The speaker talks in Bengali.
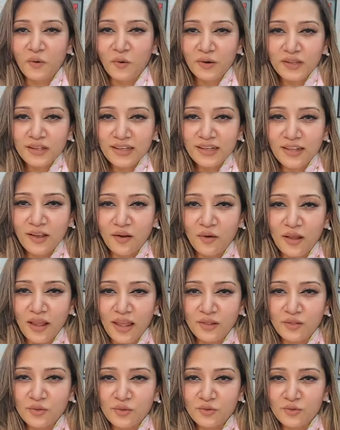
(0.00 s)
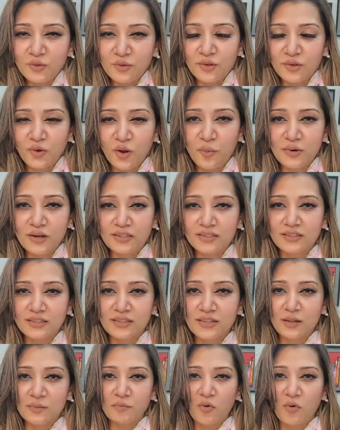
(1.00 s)
অনেকেই এত সুন্দর করে কমেন্ট আসছে
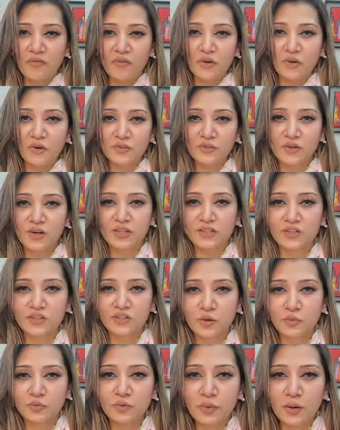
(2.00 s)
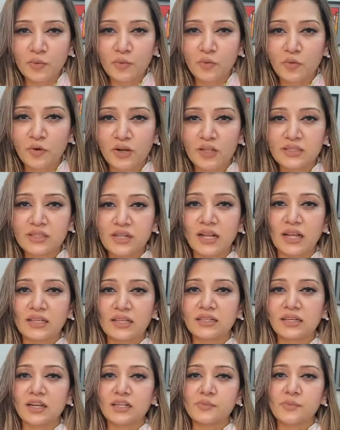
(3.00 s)
যার ফটফট করে চলে আসছে সব টুম্পা মোডাল সিল্ক
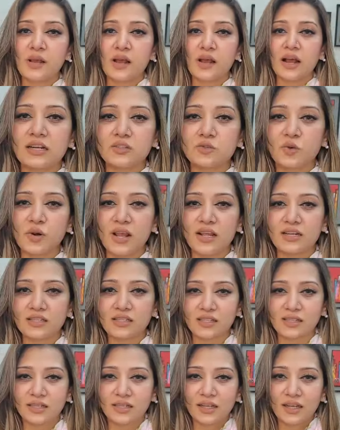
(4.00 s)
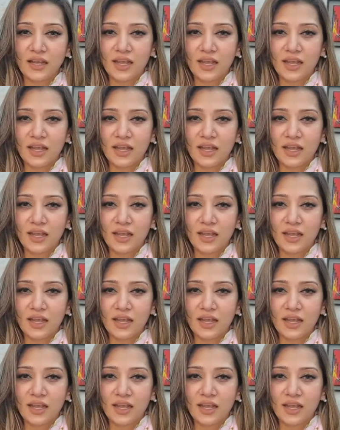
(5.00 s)
আজরাক আসবে আজ চলে আসছে